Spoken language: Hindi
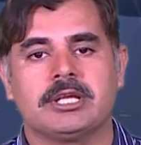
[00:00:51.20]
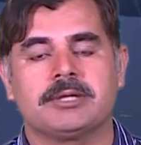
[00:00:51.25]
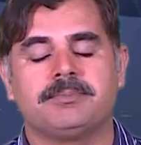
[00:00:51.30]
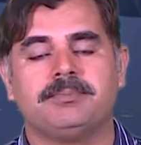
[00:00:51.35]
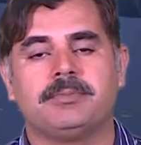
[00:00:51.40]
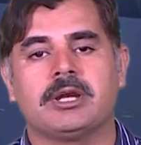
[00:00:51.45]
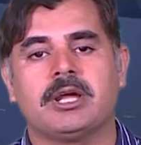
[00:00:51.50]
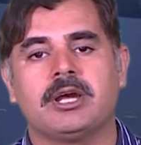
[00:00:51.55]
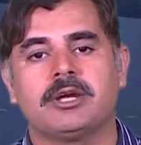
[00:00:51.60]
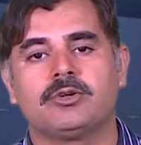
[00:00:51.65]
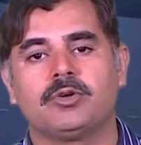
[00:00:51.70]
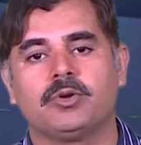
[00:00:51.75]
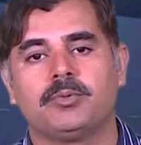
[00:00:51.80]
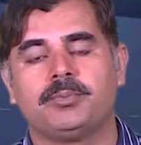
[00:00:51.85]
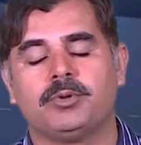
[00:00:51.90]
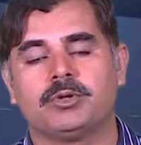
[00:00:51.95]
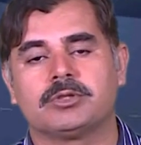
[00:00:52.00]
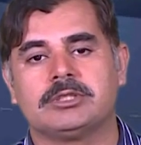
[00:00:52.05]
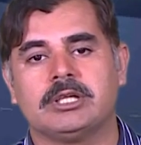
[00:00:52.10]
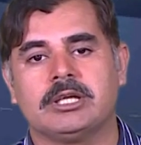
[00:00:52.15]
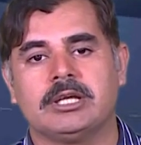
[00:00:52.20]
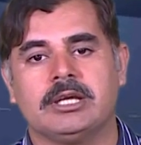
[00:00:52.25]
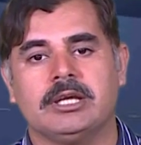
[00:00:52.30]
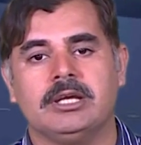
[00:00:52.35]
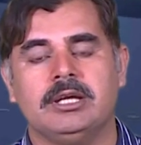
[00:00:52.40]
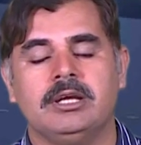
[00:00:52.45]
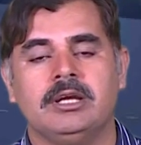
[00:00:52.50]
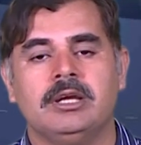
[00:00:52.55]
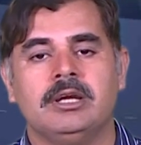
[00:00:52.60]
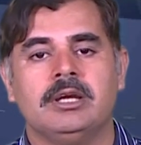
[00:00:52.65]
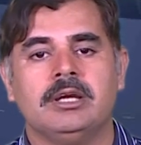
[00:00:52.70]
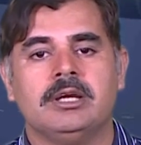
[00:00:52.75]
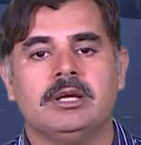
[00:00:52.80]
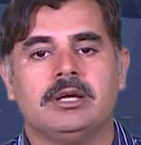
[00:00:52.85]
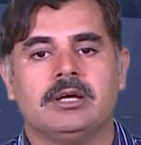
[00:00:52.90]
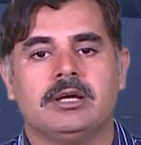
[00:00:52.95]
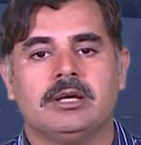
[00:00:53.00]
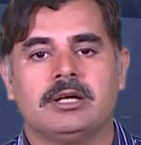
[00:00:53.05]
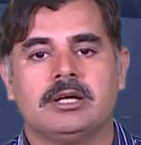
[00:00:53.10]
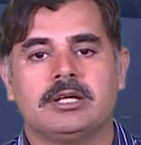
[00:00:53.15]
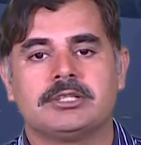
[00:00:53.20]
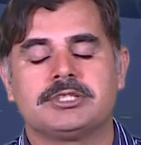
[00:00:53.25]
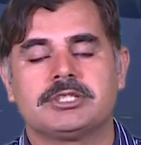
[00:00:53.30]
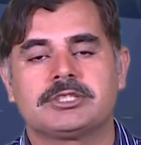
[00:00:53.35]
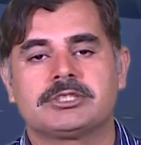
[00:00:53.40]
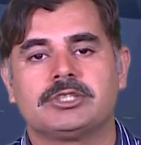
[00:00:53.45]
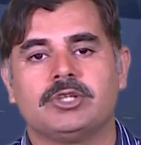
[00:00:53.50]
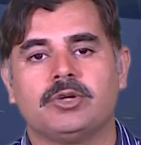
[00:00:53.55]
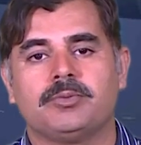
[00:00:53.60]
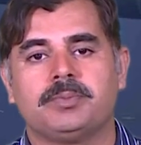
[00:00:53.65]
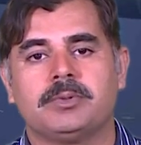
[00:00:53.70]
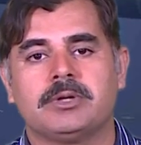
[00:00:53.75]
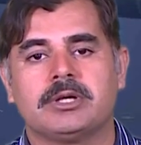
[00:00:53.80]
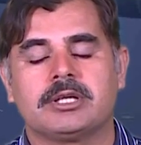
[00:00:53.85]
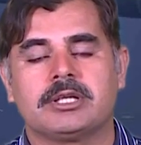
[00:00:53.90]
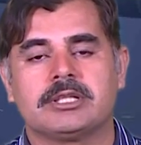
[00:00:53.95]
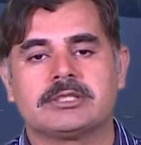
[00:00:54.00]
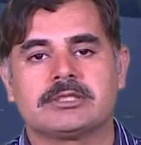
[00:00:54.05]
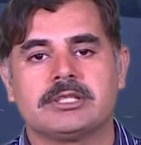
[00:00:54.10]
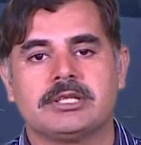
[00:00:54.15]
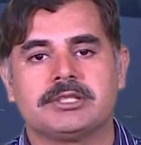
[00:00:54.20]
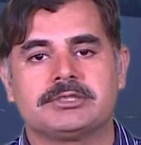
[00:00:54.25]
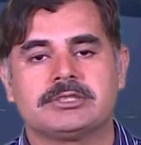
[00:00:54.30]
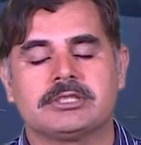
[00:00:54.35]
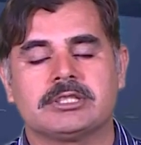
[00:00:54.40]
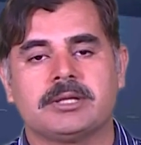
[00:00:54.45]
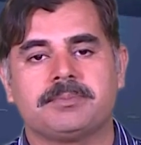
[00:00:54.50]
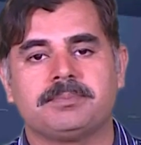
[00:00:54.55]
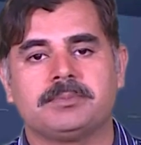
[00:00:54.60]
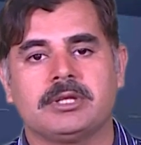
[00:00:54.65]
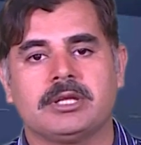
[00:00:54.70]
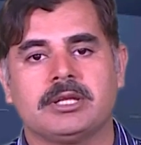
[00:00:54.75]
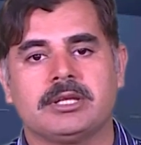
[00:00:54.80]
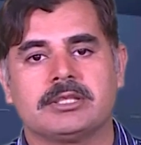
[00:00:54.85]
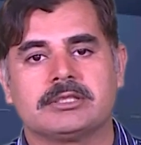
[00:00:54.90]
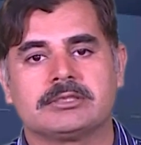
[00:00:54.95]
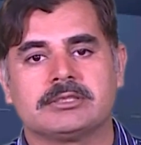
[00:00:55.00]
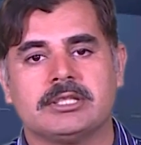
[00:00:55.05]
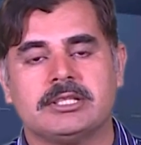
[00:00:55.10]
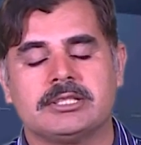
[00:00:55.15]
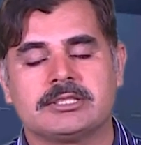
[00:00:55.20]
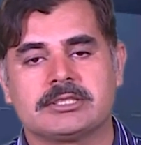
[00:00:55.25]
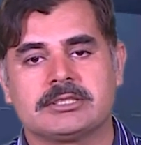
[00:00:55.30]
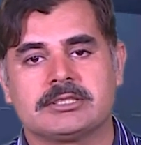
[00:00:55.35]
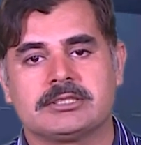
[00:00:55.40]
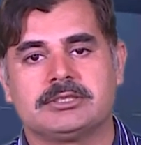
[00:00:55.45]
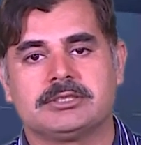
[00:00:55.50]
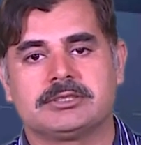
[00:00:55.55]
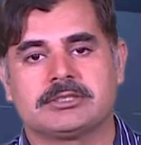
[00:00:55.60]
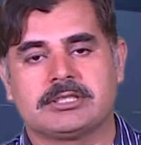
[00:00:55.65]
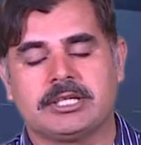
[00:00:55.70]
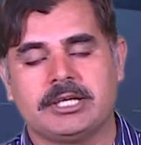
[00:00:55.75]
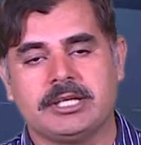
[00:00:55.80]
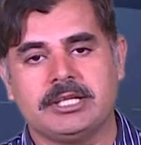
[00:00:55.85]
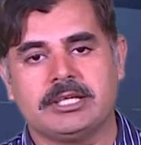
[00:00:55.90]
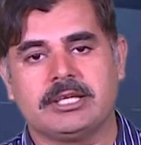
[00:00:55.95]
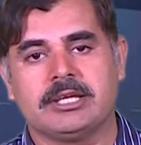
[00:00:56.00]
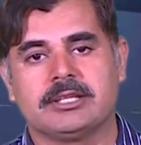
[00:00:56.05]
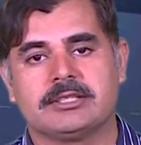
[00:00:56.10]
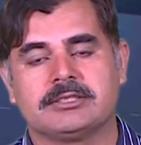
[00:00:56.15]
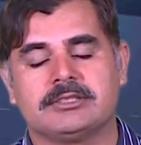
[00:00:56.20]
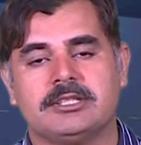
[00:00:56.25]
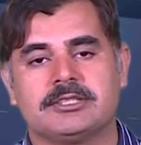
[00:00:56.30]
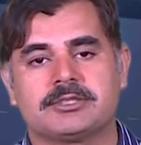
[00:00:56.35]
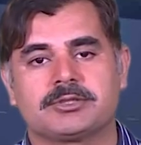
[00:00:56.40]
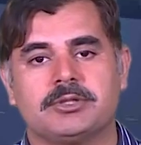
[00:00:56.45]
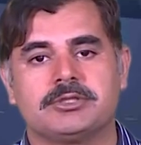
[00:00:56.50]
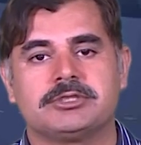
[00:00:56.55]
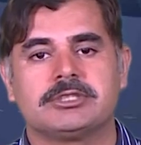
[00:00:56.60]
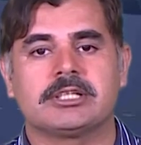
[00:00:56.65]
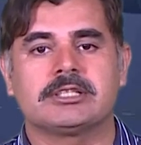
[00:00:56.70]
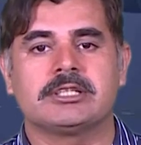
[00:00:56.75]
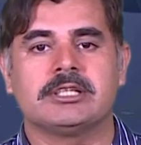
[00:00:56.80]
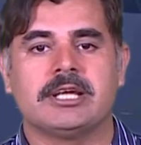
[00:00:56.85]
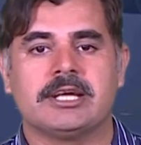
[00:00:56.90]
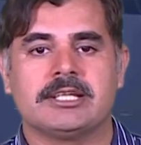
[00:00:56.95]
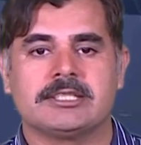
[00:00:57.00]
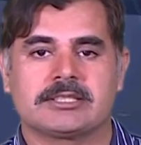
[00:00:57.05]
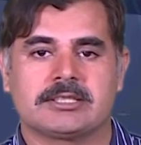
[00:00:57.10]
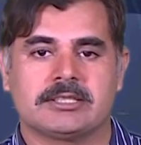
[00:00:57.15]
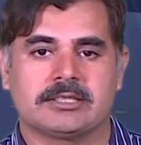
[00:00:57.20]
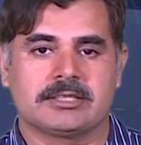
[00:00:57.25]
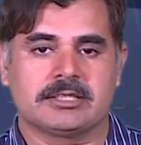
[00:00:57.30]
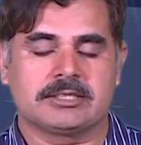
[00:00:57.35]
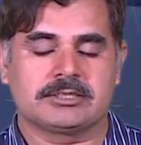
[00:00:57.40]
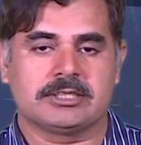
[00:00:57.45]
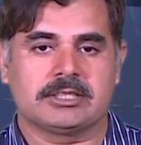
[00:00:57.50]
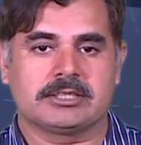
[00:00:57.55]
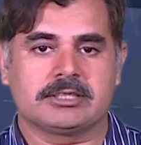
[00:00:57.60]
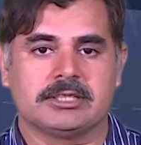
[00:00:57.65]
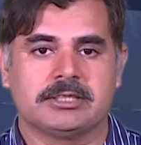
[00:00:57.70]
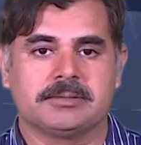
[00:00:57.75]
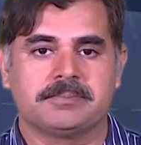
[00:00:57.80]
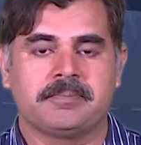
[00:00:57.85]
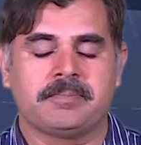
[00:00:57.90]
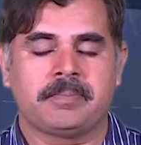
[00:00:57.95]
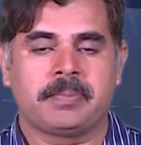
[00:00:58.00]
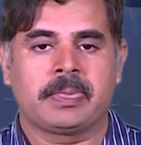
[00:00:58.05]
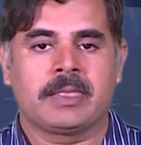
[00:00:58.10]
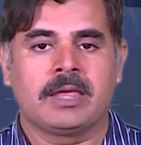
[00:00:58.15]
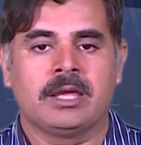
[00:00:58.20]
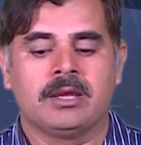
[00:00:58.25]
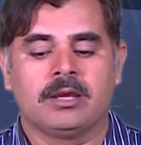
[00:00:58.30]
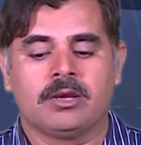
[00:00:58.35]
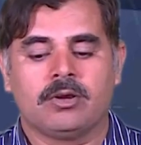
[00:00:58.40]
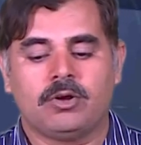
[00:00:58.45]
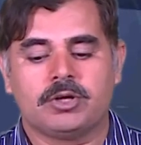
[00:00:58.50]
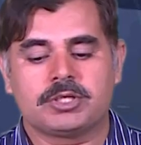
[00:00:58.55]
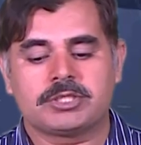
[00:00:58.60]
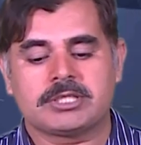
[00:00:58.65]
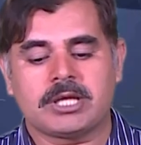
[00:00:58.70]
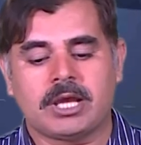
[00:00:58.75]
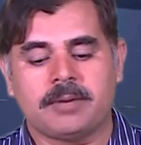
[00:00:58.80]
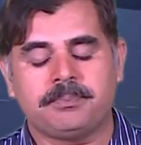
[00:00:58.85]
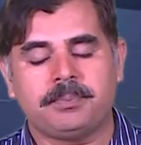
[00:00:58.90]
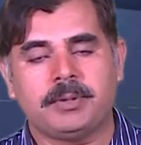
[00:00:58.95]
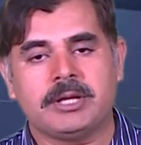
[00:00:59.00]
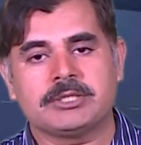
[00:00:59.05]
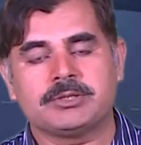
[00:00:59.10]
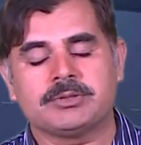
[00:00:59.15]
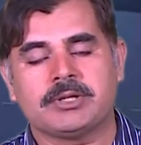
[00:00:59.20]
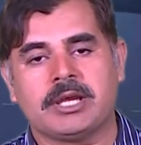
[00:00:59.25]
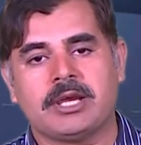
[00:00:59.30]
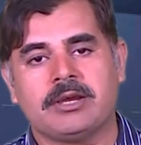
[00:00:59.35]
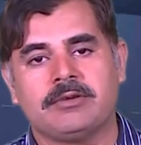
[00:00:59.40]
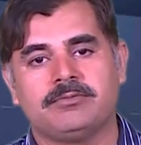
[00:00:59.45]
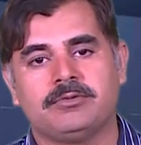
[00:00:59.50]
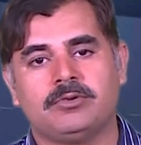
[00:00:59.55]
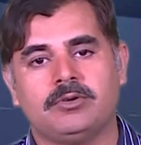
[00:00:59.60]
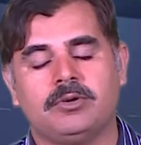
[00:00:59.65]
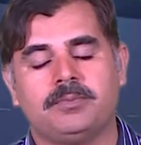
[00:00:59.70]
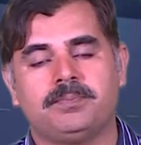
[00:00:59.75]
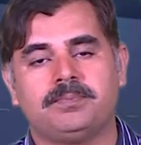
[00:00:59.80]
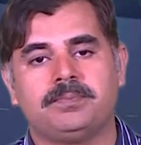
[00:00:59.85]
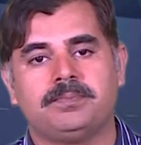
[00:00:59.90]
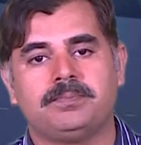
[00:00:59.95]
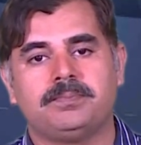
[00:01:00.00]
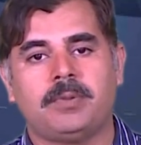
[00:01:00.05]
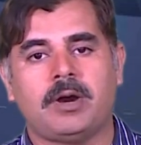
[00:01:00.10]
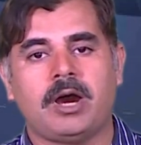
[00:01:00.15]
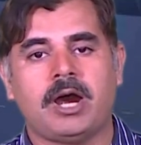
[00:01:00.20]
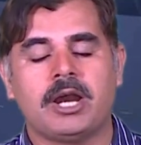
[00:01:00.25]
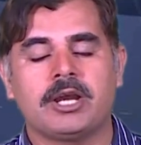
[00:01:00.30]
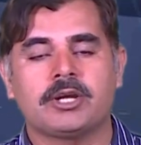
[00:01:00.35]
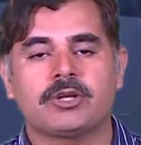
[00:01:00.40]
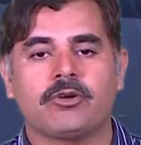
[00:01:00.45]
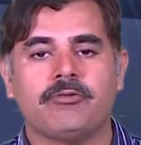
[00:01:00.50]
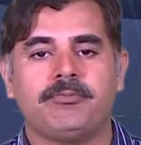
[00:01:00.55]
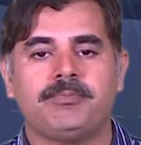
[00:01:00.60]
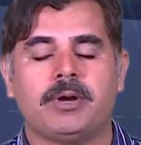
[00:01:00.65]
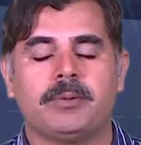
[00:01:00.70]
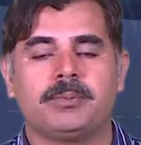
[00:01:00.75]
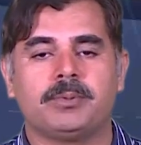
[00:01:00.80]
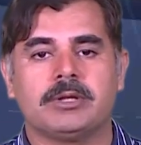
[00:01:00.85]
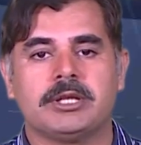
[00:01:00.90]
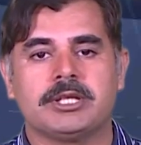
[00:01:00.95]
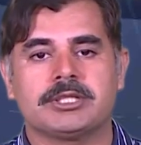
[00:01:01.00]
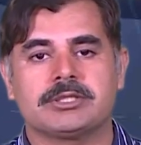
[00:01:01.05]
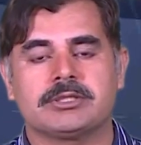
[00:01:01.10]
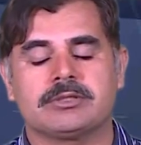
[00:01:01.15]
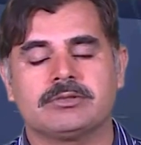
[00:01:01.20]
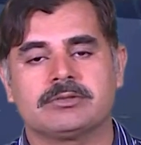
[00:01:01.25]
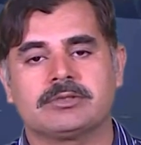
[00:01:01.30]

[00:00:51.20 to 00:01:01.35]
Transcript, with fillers: एक बड़ा ग्रुप होता है uh, जिसके ऊपर रिसर्चर अपने रिजल्ट स्टडी के रिज़ल्ट को जर्नलाइज करना चाहता है और सैम्पल जो है वो पार्ट ऑफ पॉपुलेशन